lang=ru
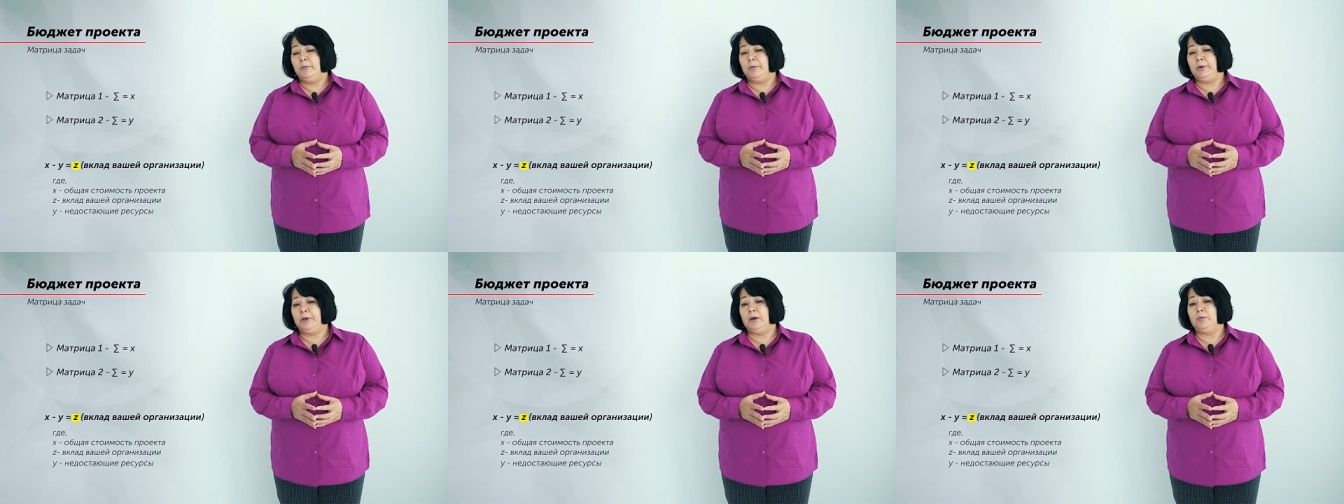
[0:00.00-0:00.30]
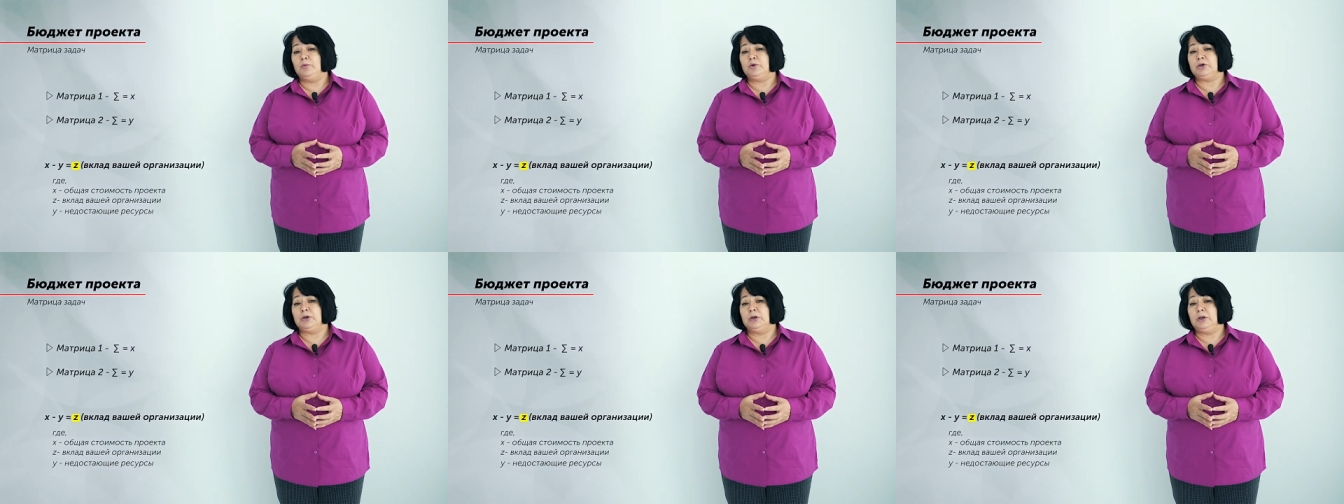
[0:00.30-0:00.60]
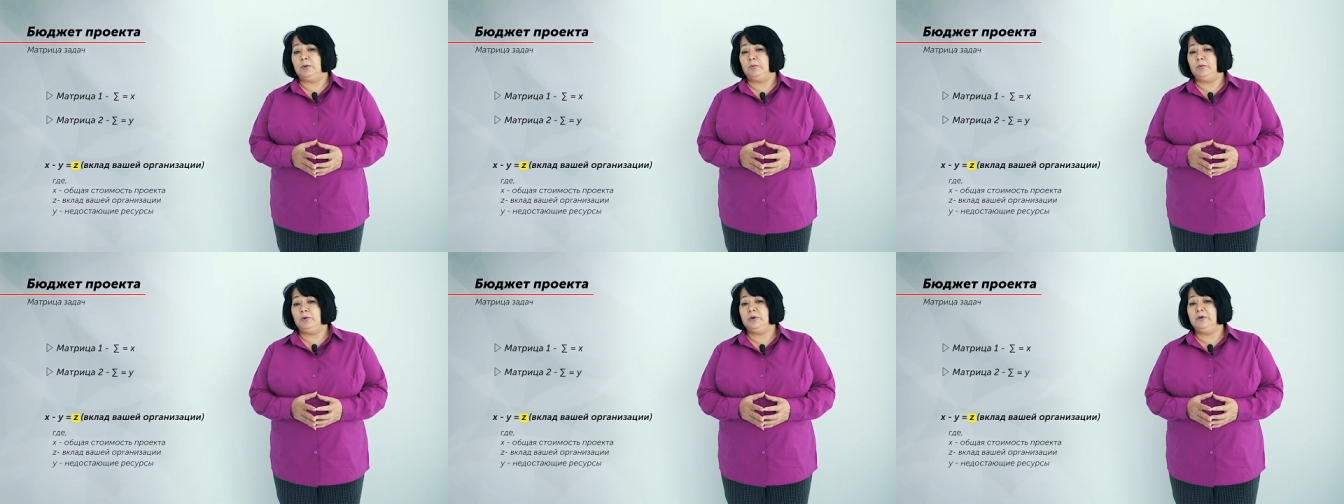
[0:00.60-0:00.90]
Потому что
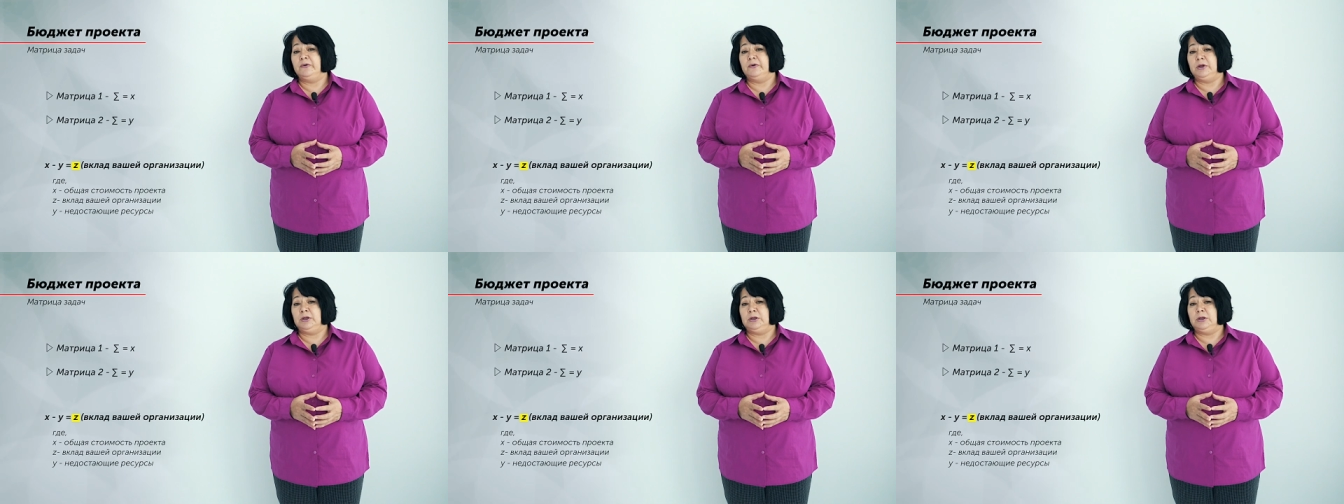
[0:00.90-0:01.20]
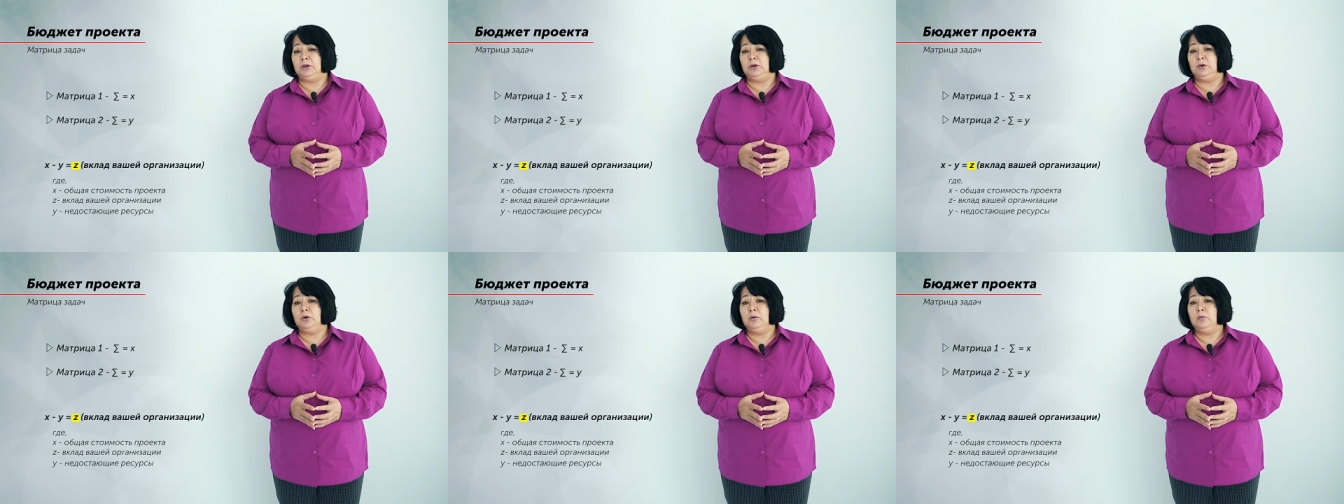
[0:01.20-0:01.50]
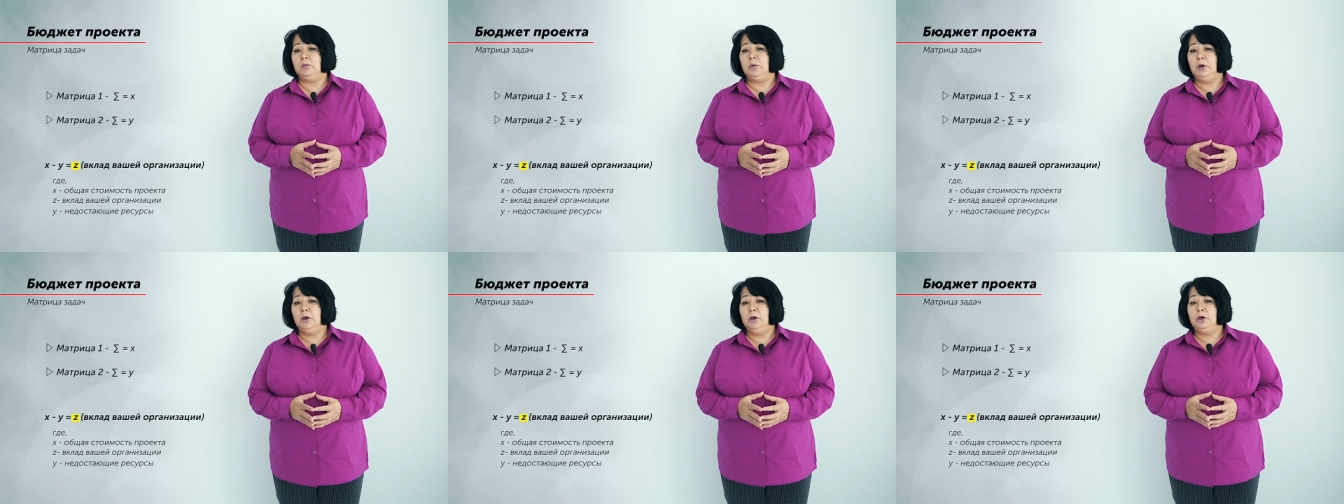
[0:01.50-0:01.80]
она будет говорить о
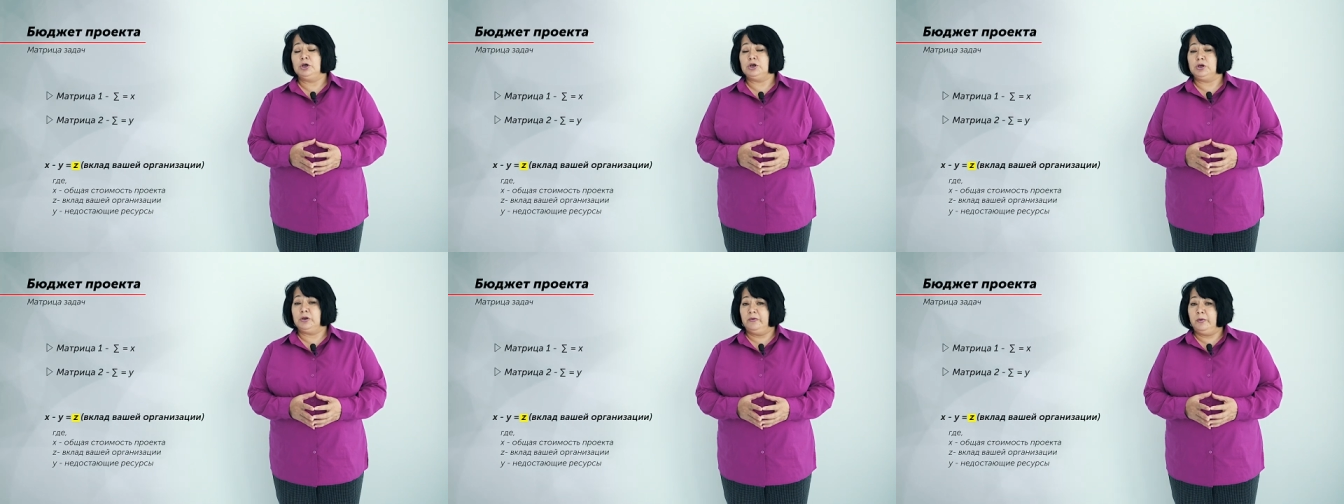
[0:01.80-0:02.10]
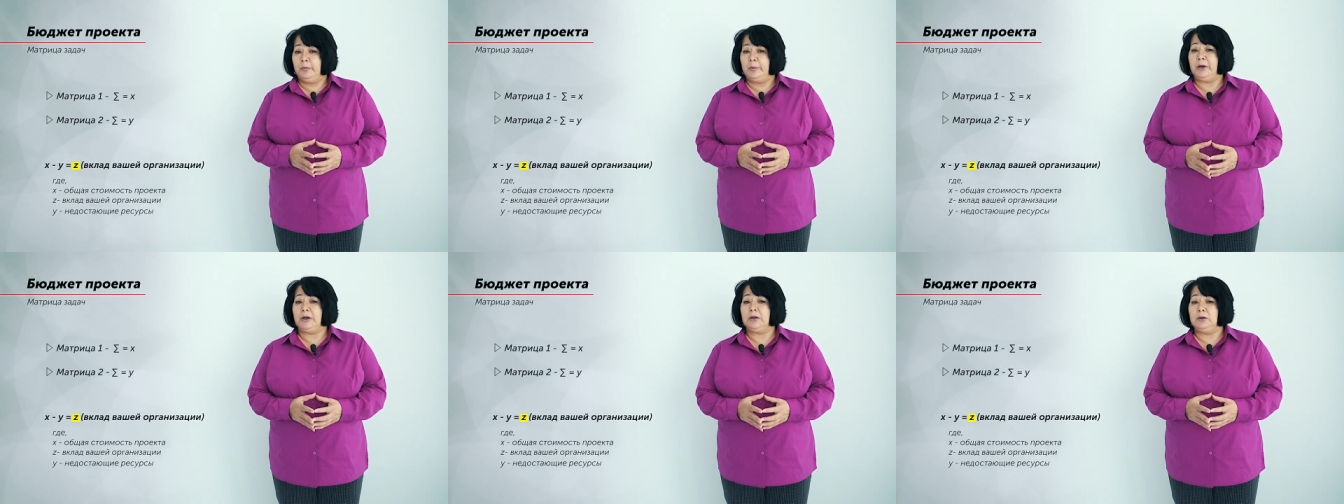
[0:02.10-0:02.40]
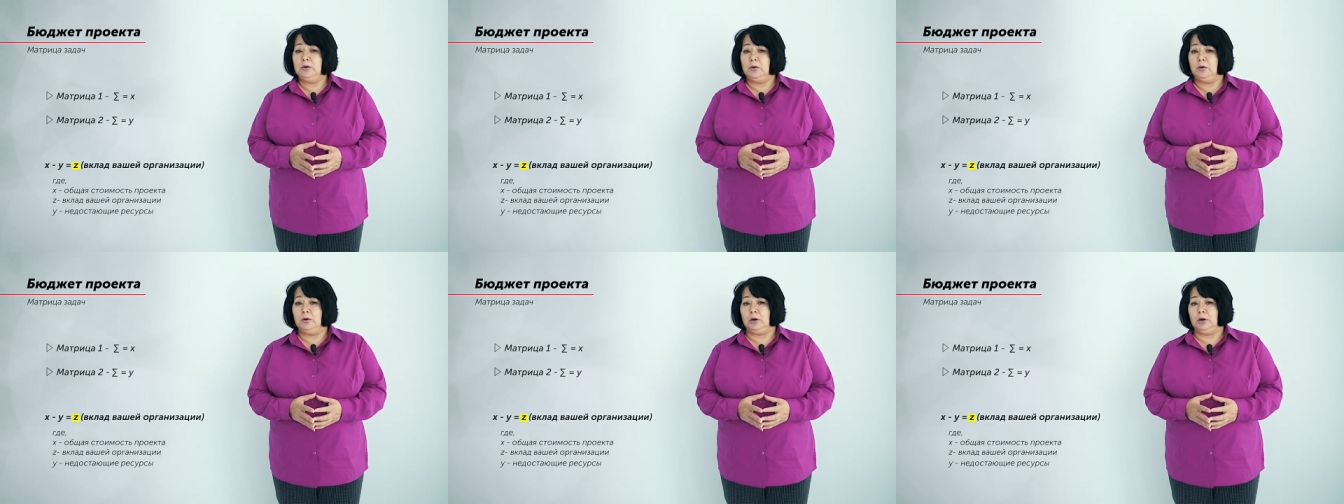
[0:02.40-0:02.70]
том, что вы
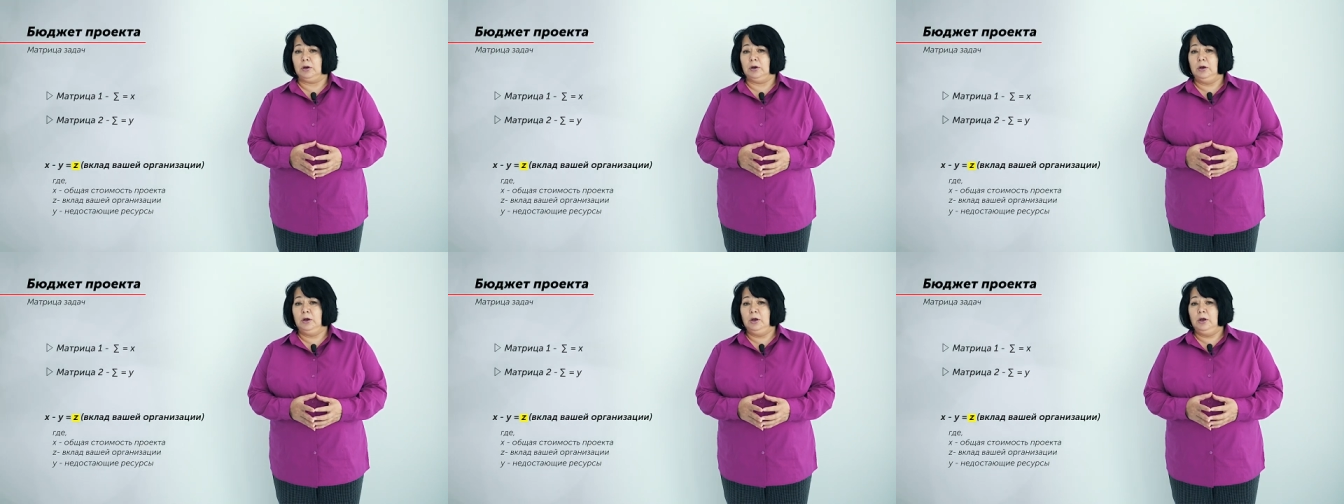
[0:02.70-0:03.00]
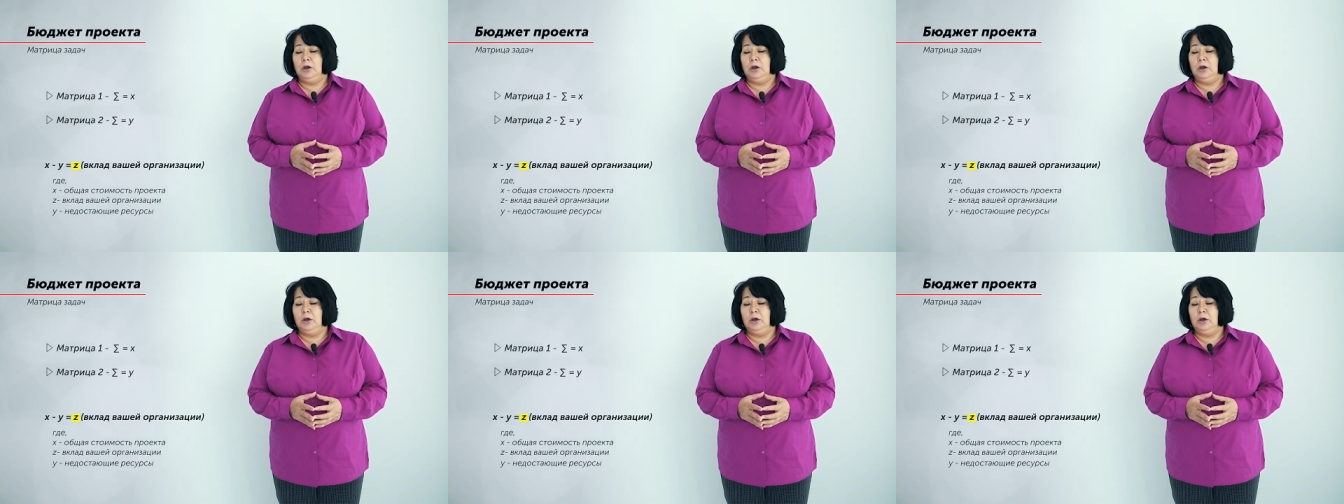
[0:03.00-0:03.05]
партнеры,